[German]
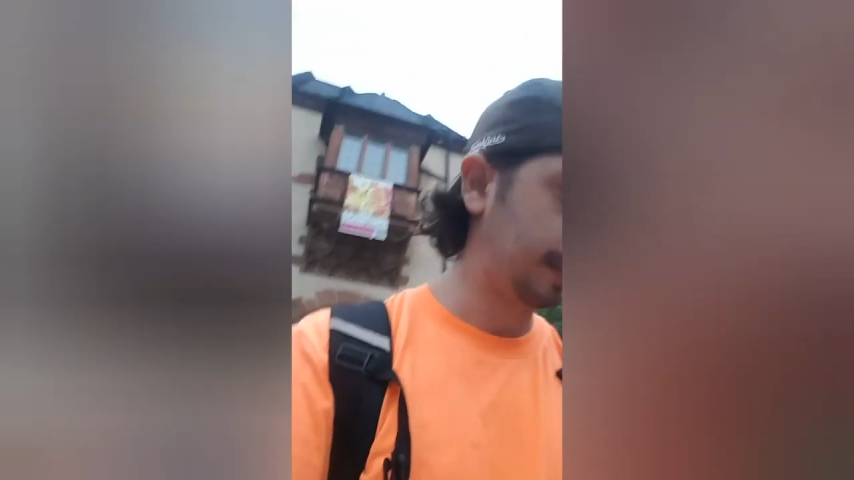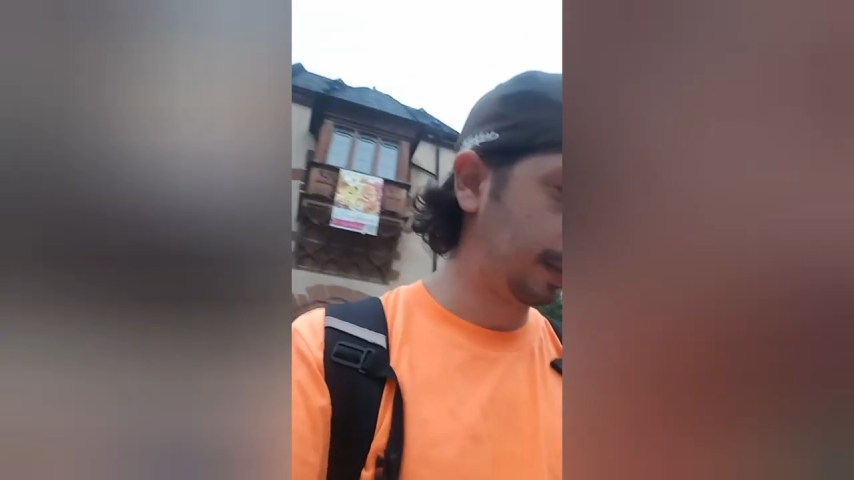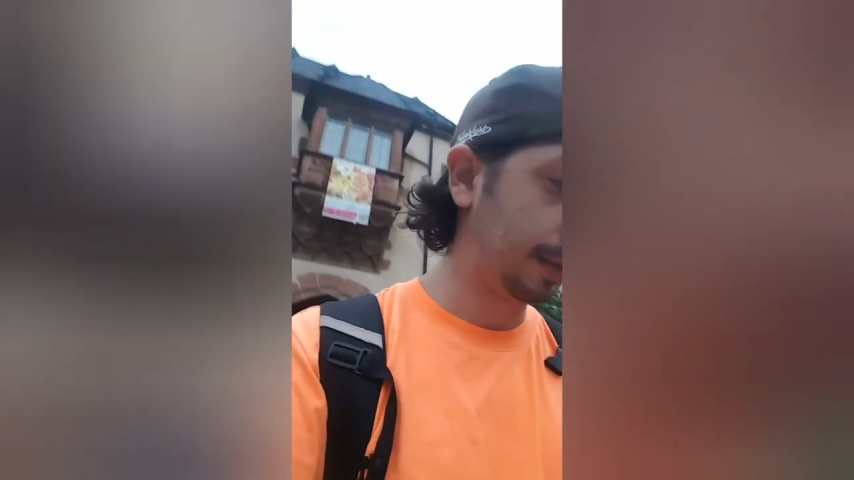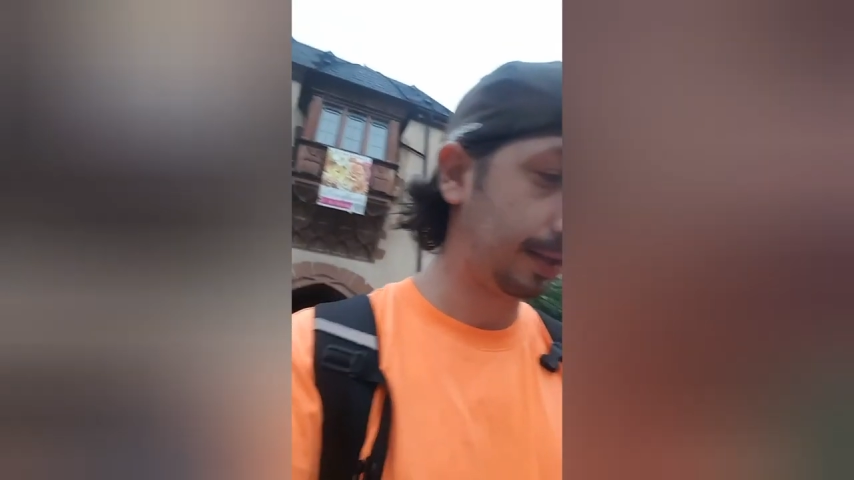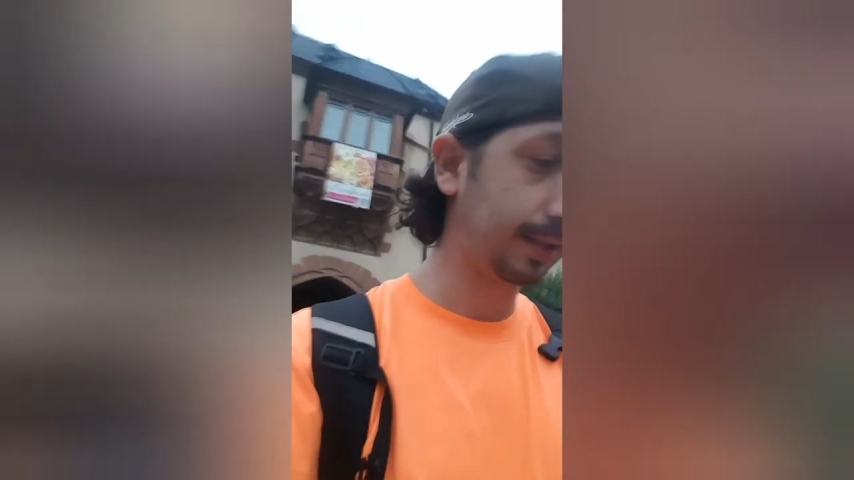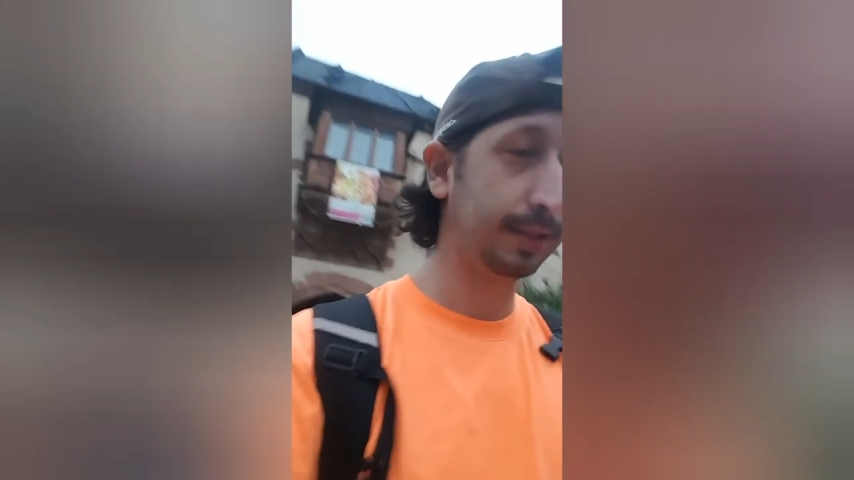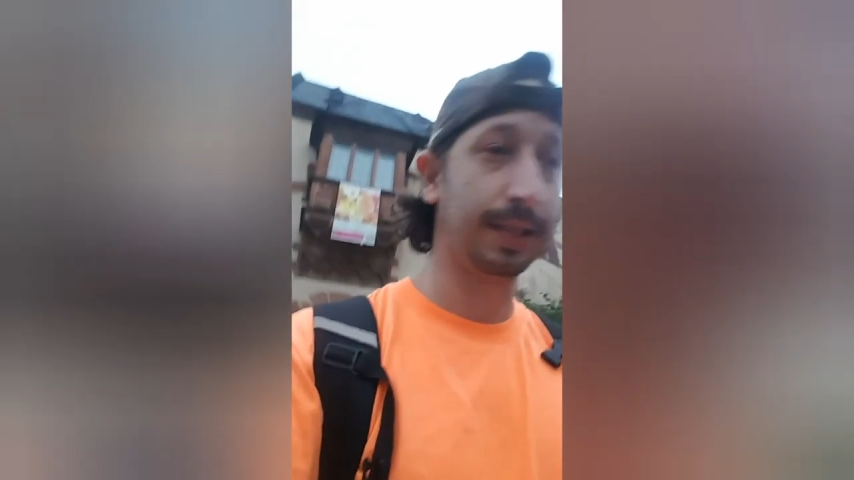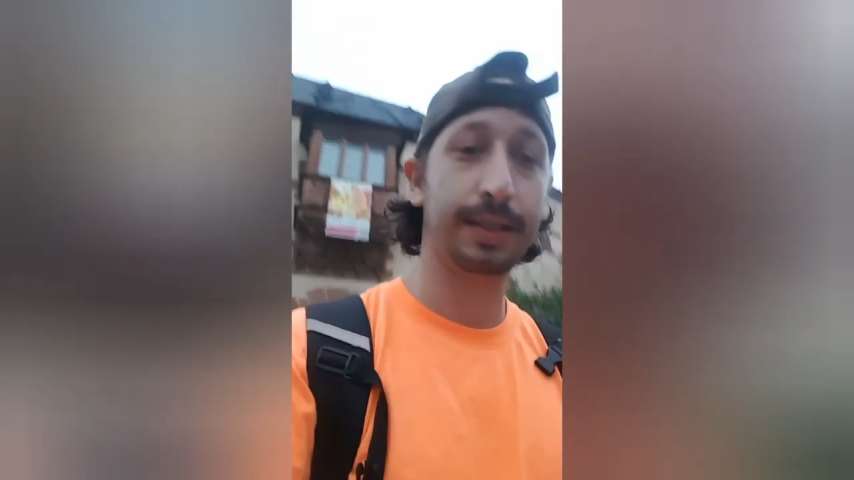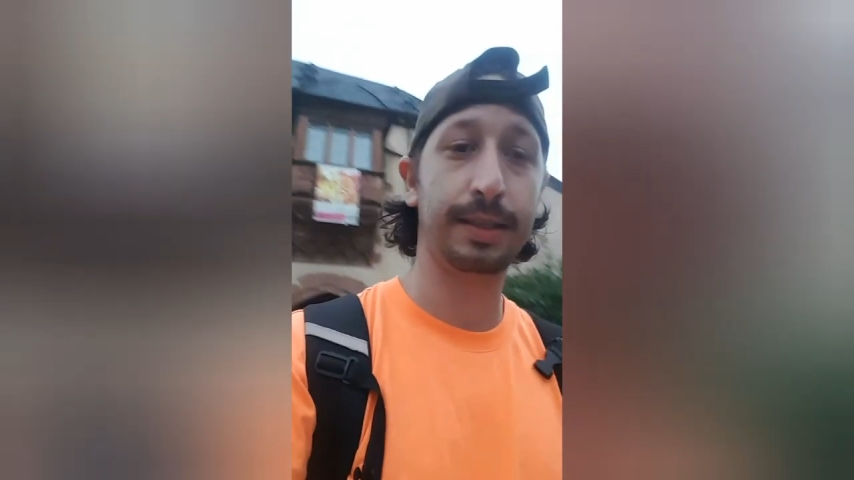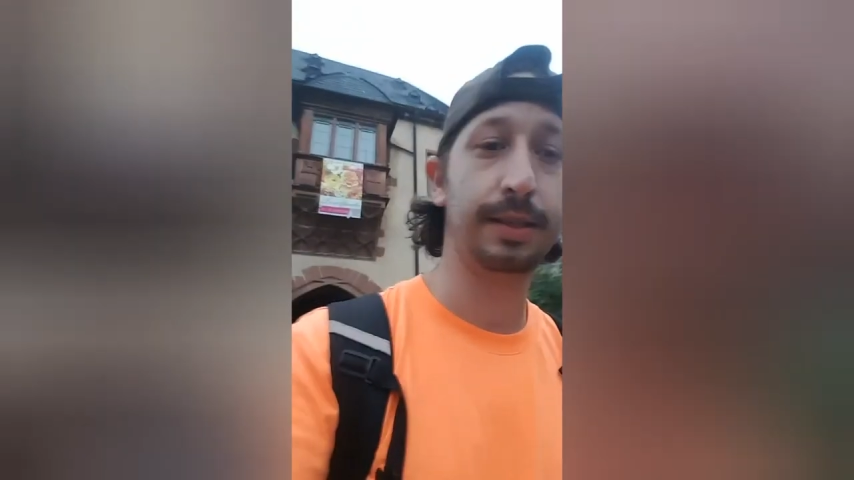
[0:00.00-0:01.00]
einem langen
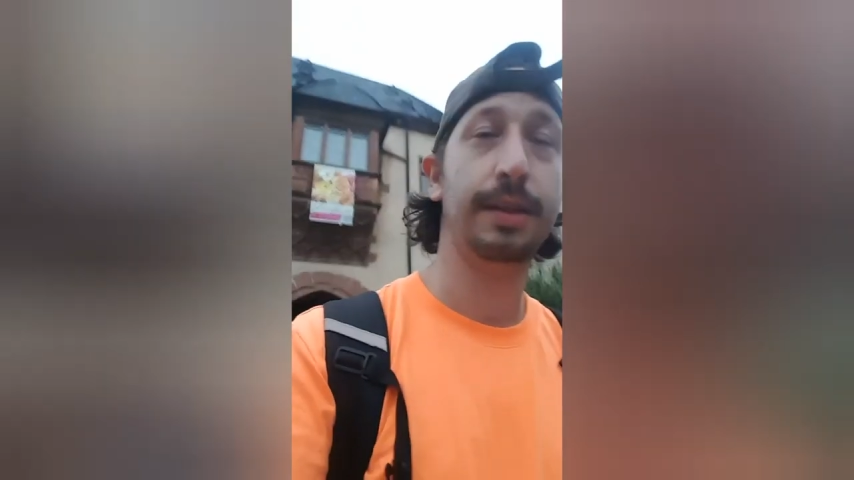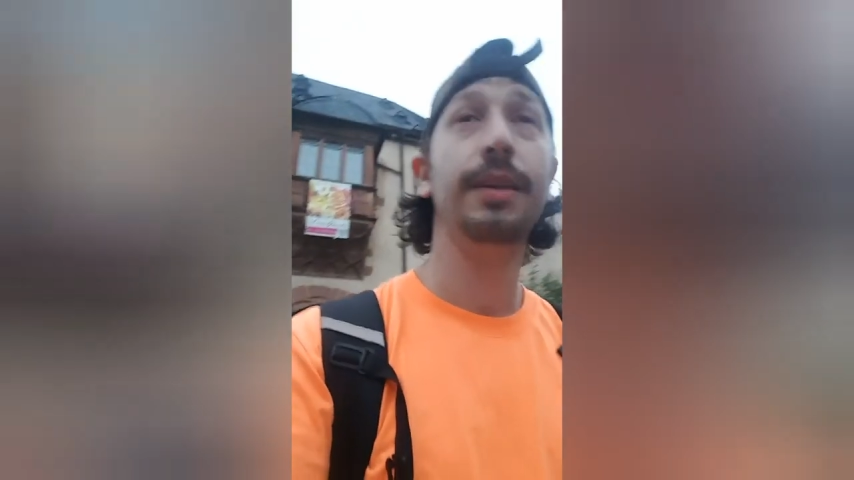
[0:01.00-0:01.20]
Tag,